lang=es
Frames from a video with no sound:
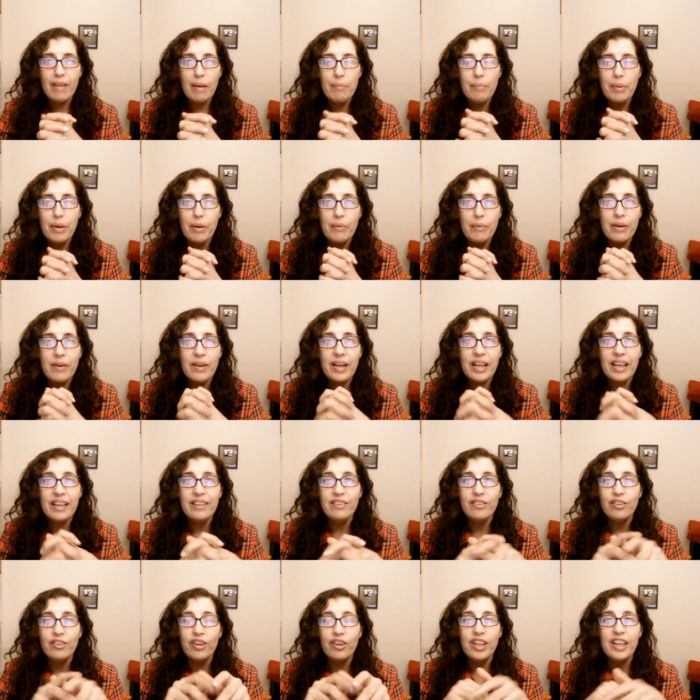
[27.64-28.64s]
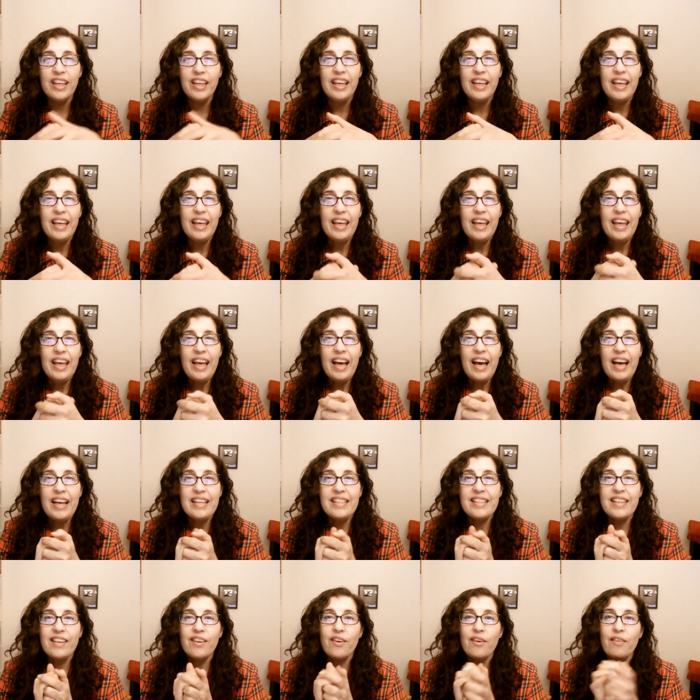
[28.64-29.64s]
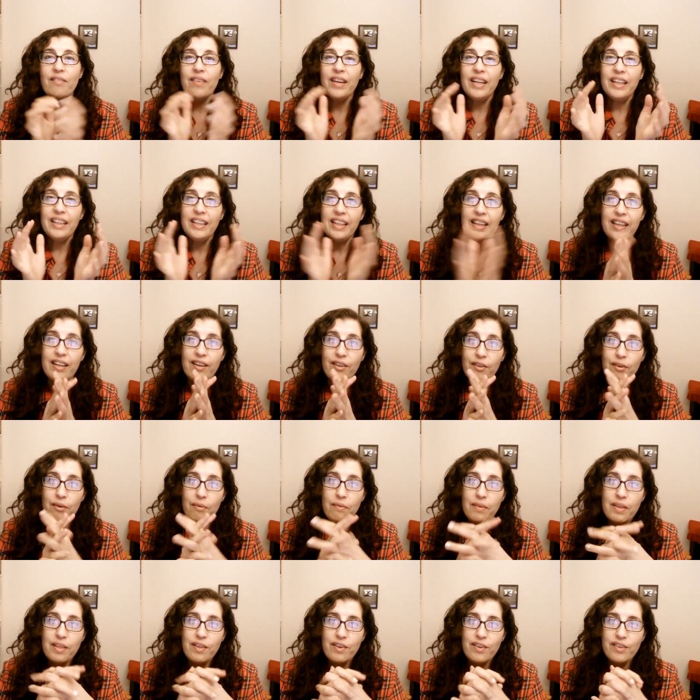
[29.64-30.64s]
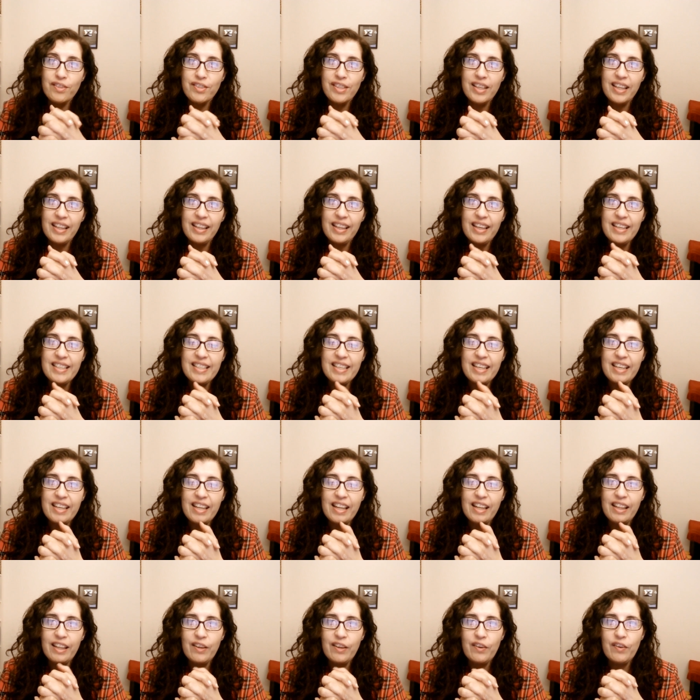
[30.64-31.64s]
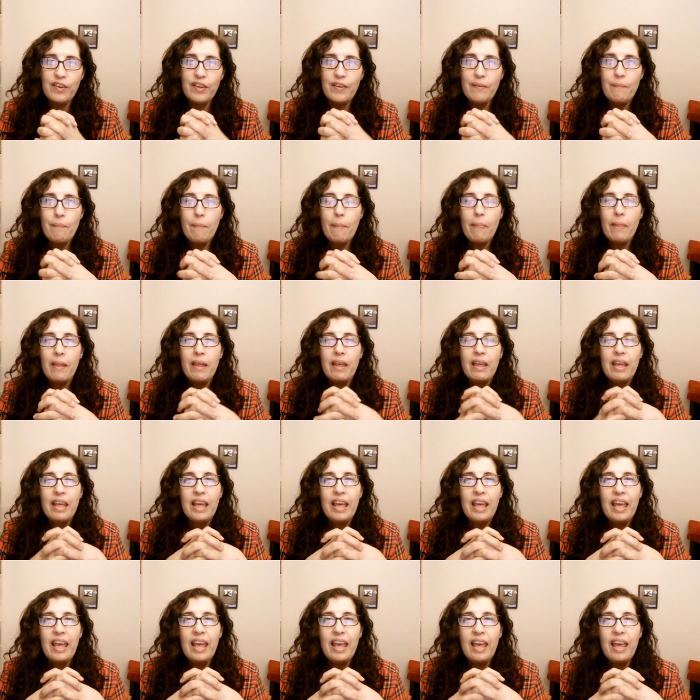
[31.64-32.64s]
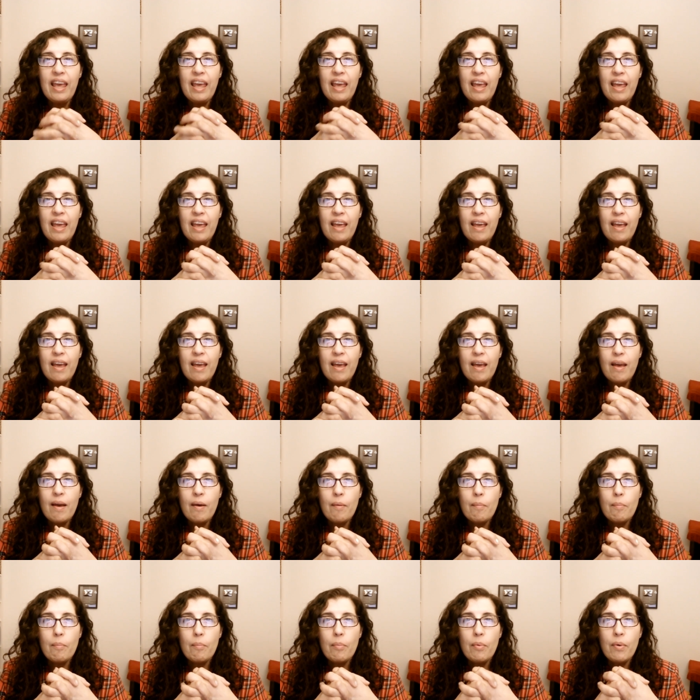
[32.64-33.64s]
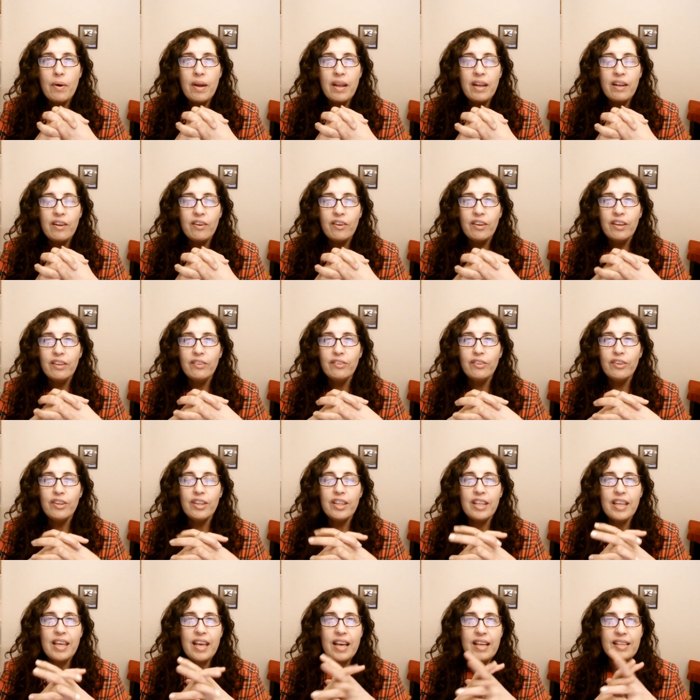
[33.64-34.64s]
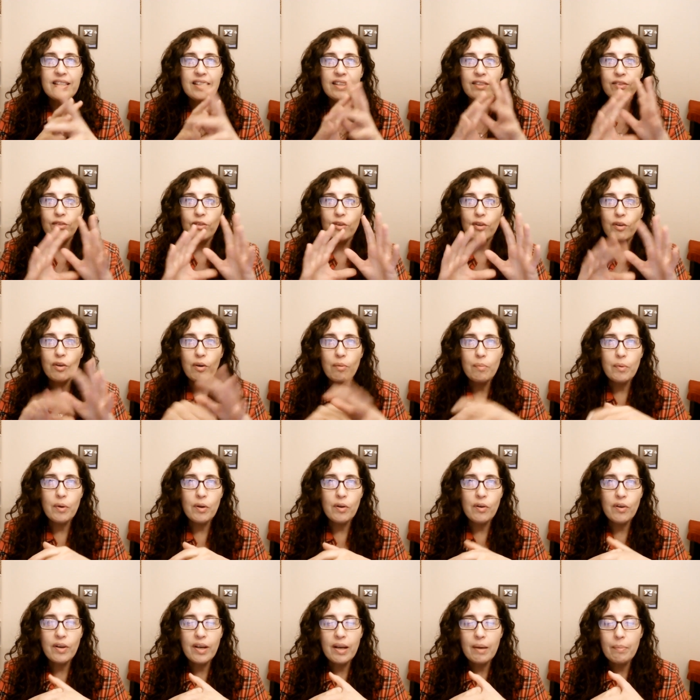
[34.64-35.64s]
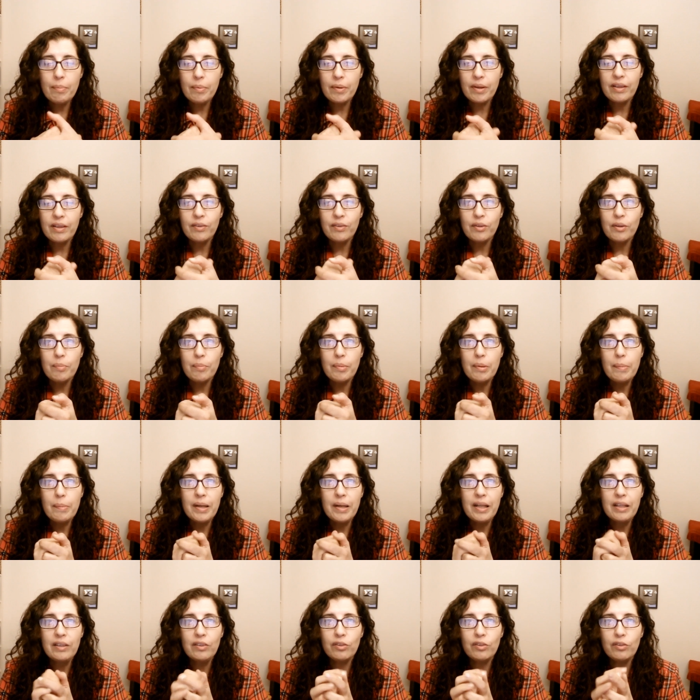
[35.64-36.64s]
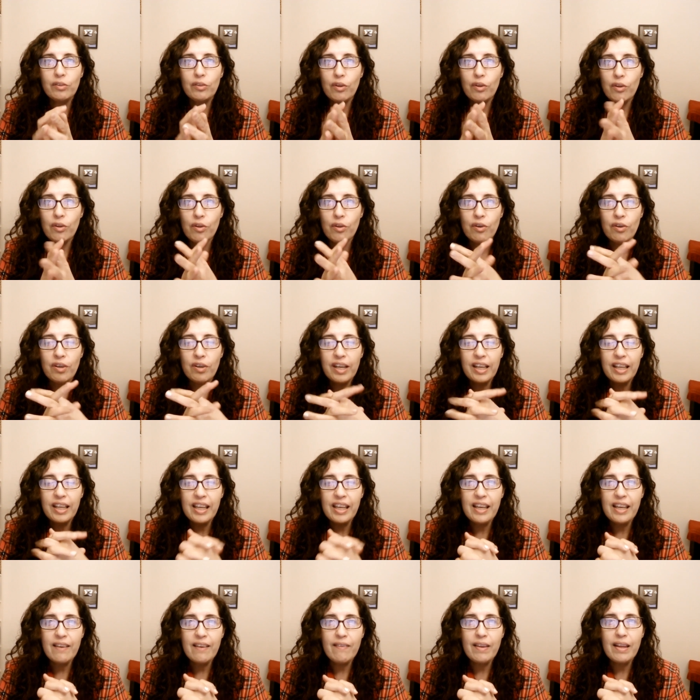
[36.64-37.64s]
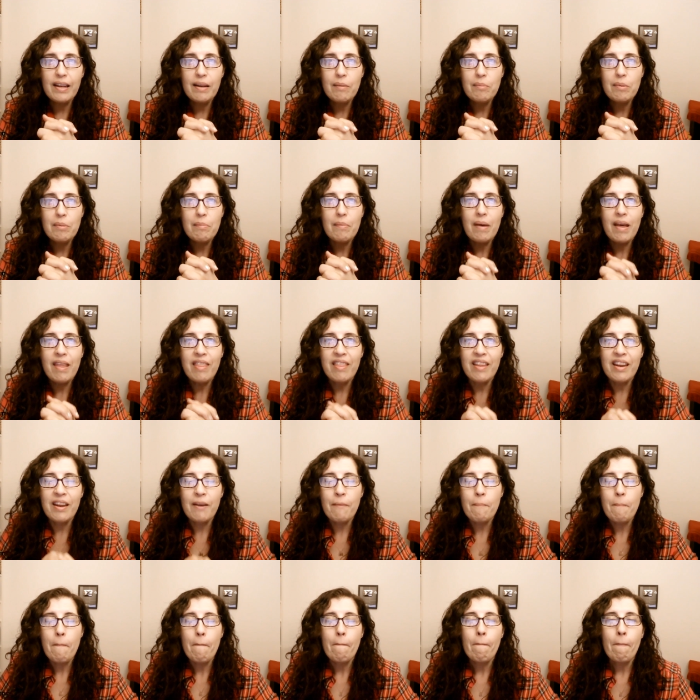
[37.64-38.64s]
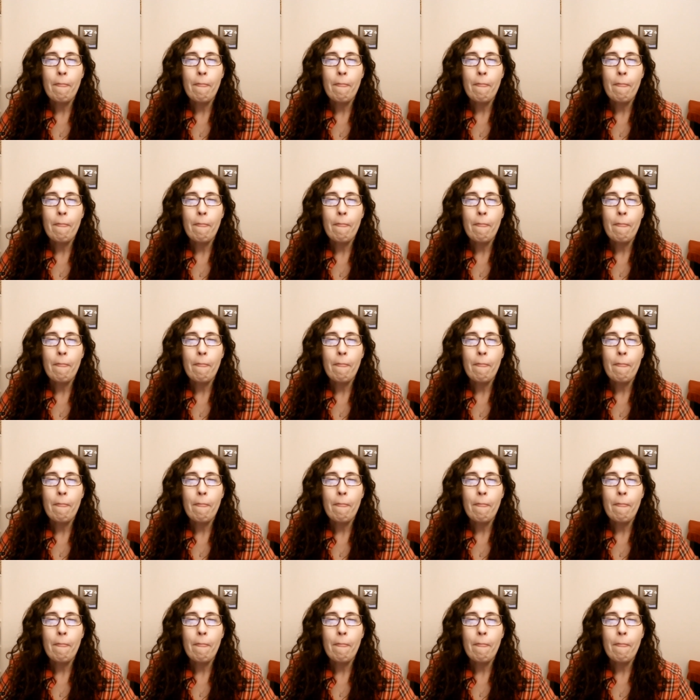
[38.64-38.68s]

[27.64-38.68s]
Pero bueno, aquí estoy. Así que hoy van a tener dos vídeos, el de ayer y el de hoy. Eh, bueno, estos días estoy como loca porque estoy preparando todo. Aquí que viene mi madre.